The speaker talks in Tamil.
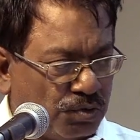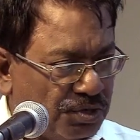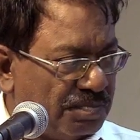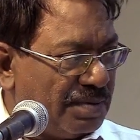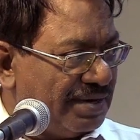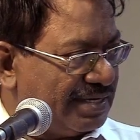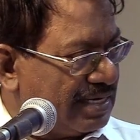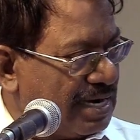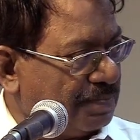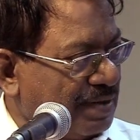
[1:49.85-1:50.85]
குடும்பம் என்று
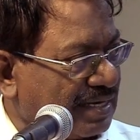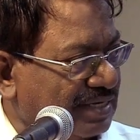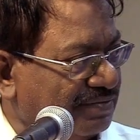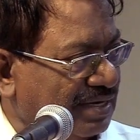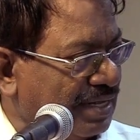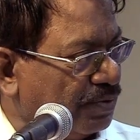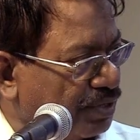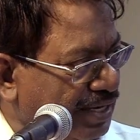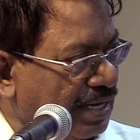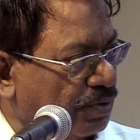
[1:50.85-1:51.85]
நான் பார்க்கவில்லை
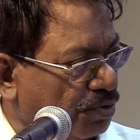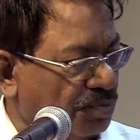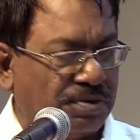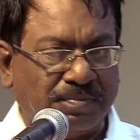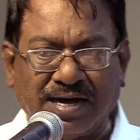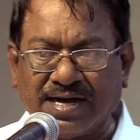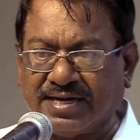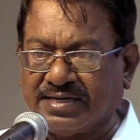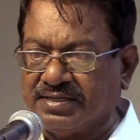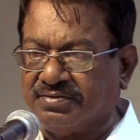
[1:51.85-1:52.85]
ஒரே குடும்பமாக
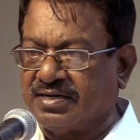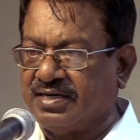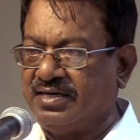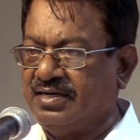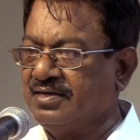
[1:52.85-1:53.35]
இருந்தவர்கள்